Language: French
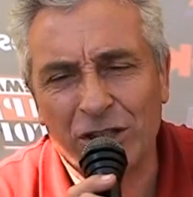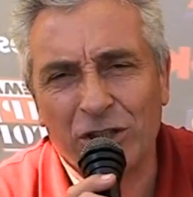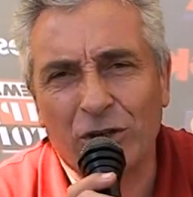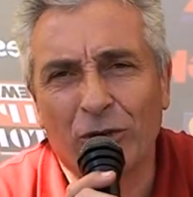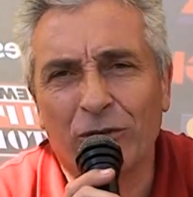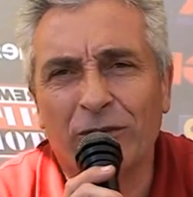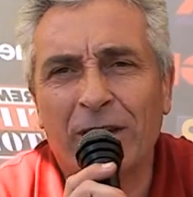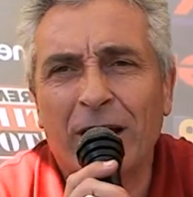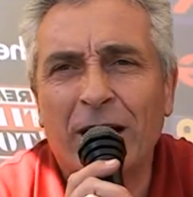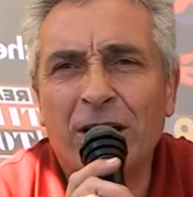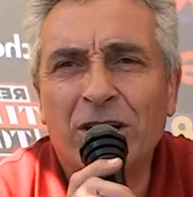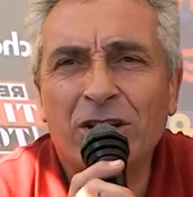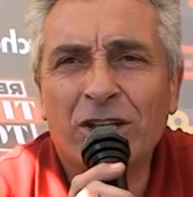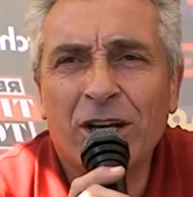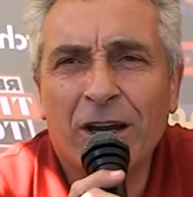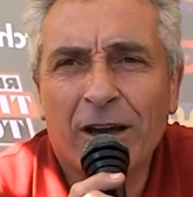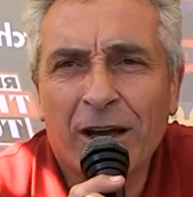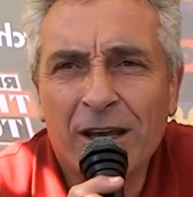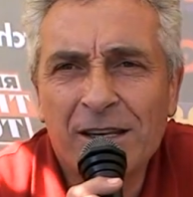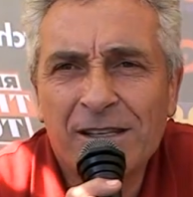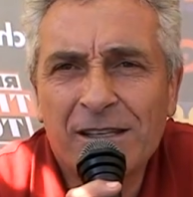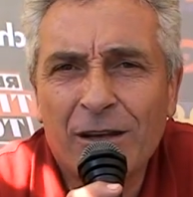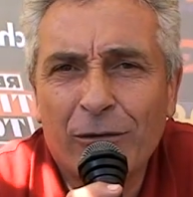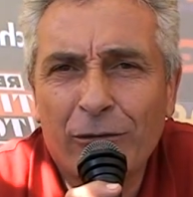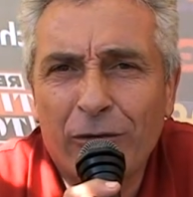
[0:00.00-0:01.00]
Chantal
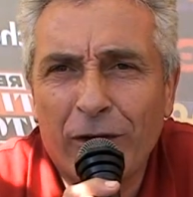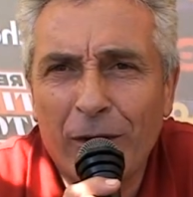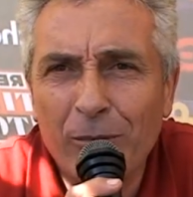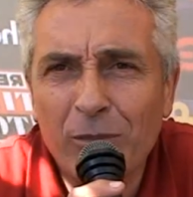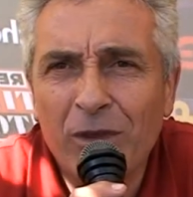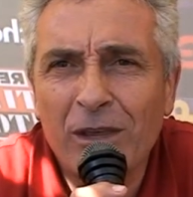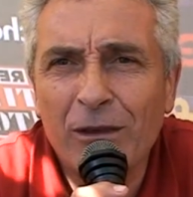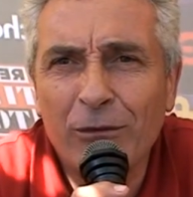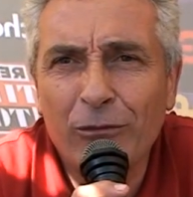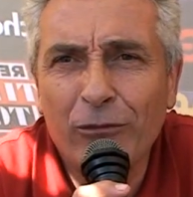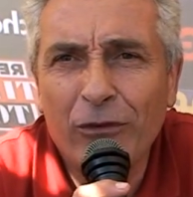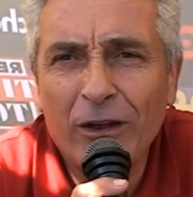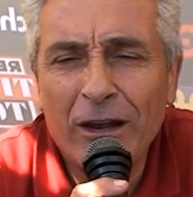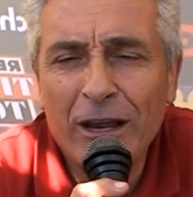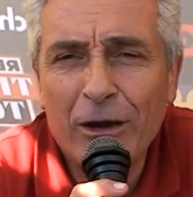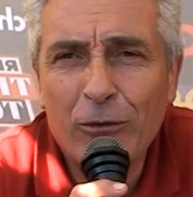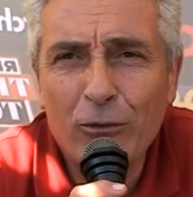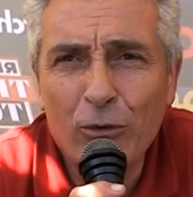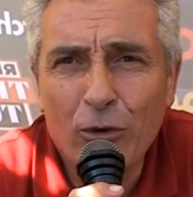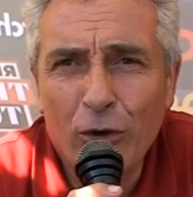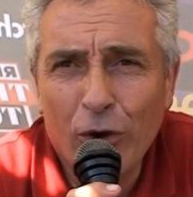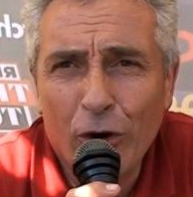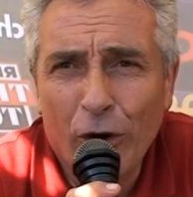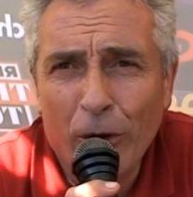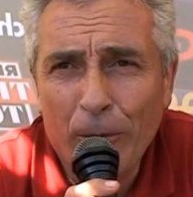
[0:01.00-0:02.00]
Chéret, sa femme, qui fait les
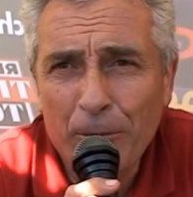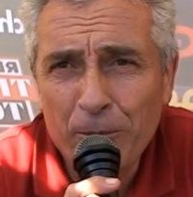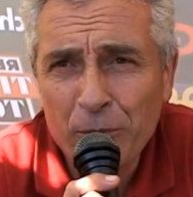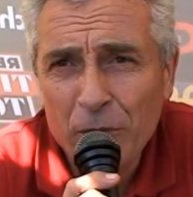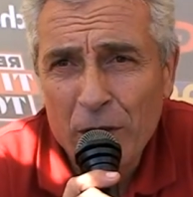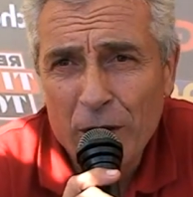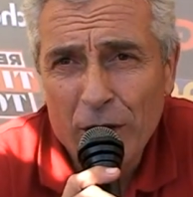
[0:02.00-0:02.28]
couleurs.